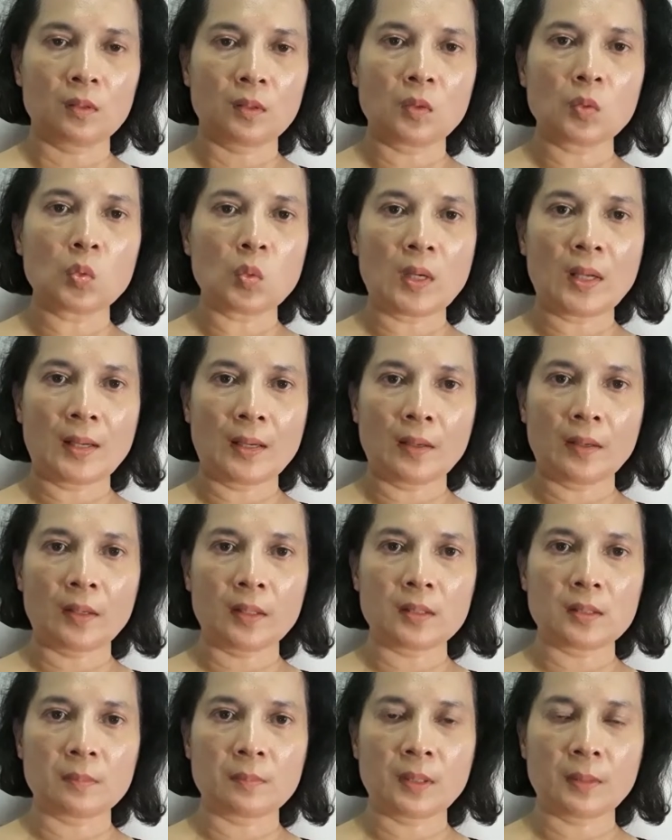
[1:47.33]
ต้องดูแลแล้ว
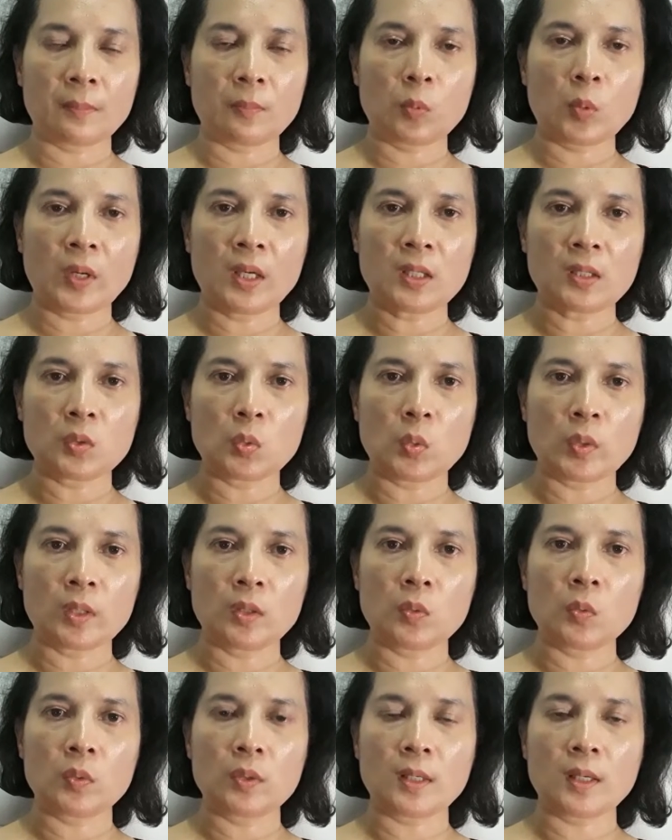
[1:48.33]
ค่ะสำหรับวัยสูง
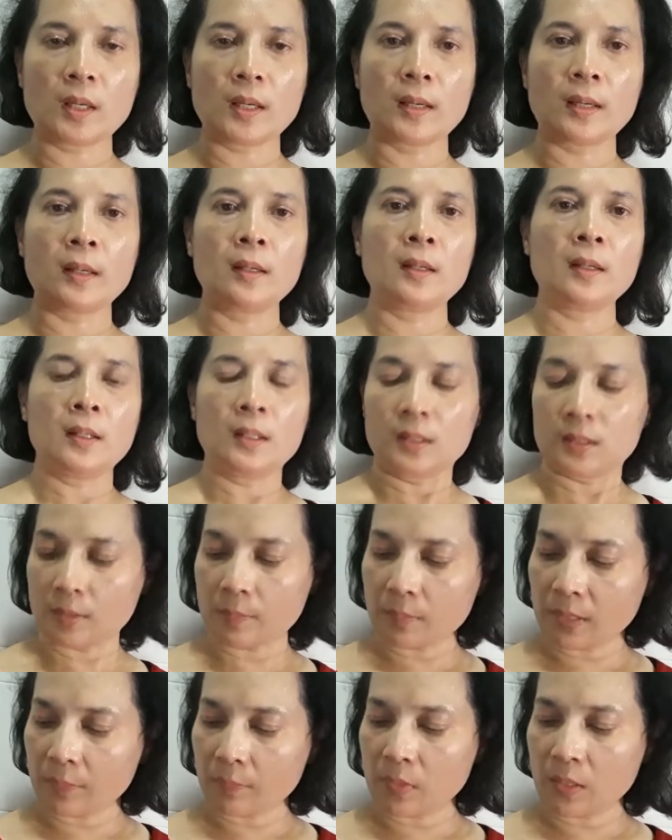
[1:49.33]
อายุนะคะ
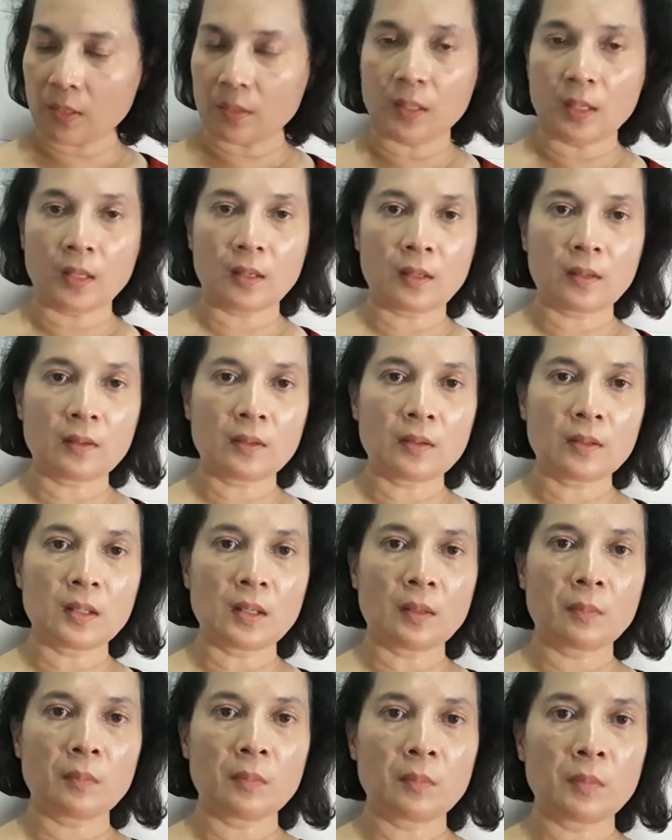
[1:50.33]
สำหรับเด็กๆก็
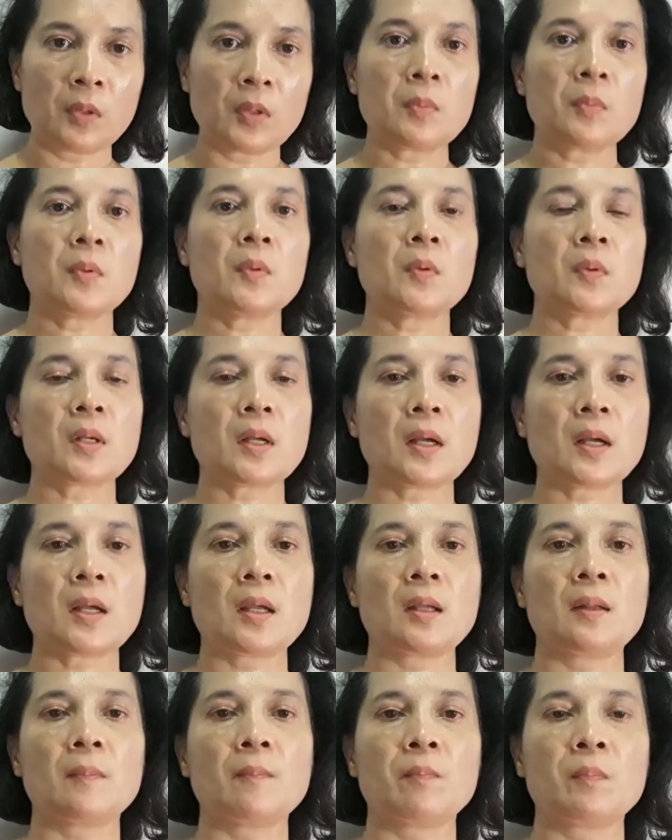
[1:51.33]
ยังบริโภคได้
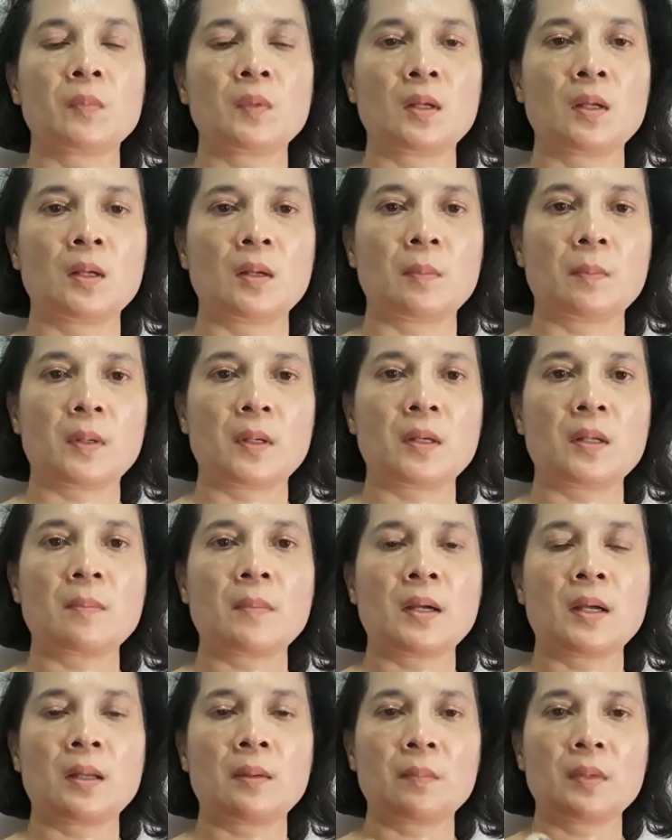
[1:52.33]
ปริ
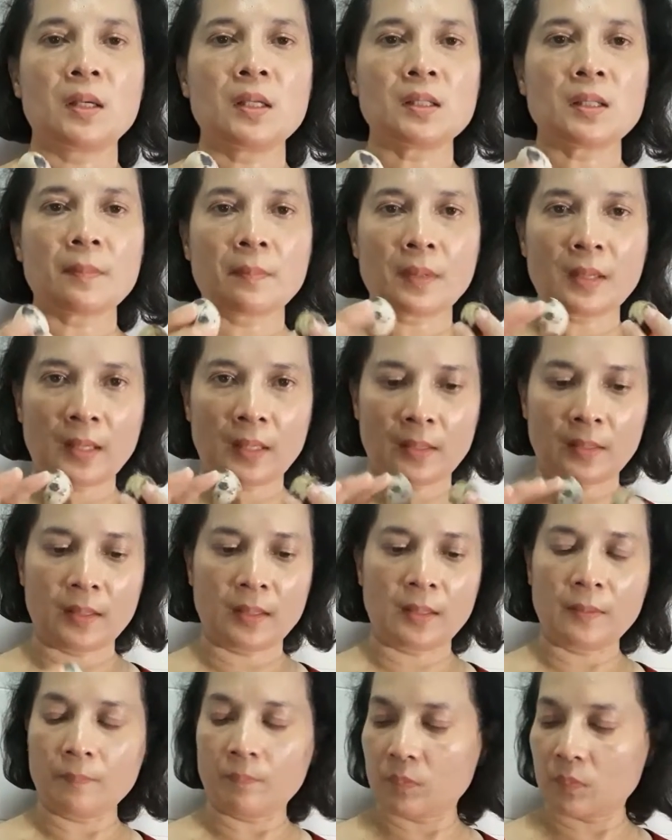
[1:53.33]
มาณไม่จำกัด
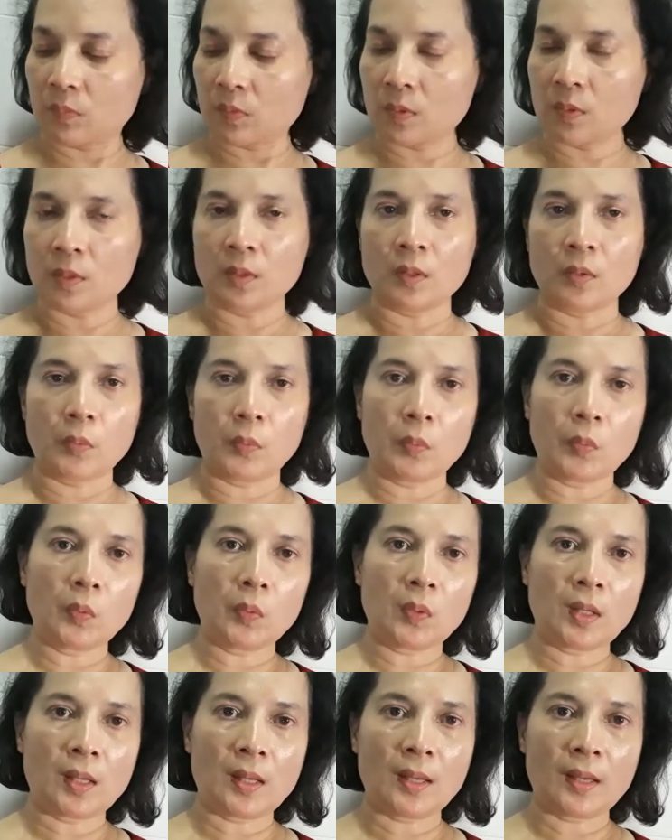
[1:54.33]
นะโอ
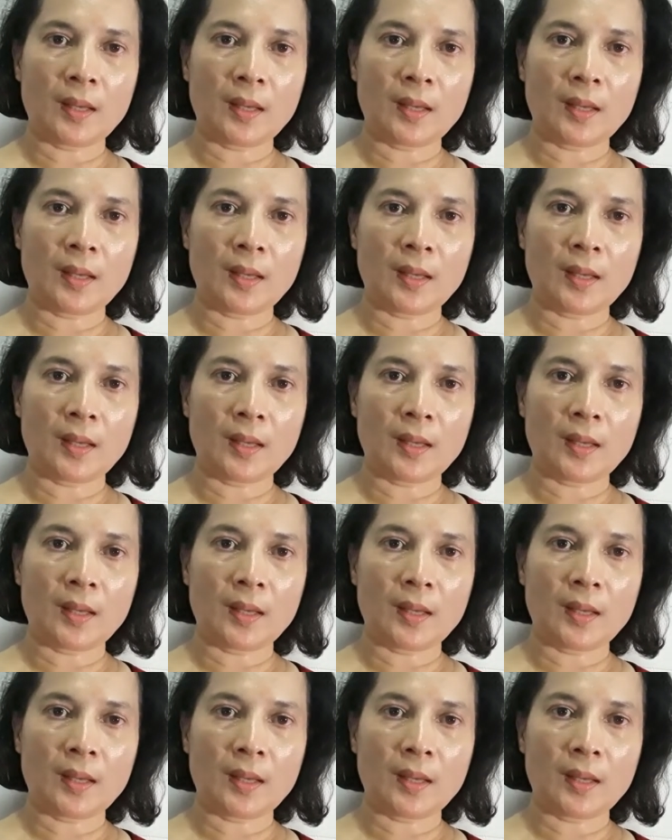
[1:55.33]
เค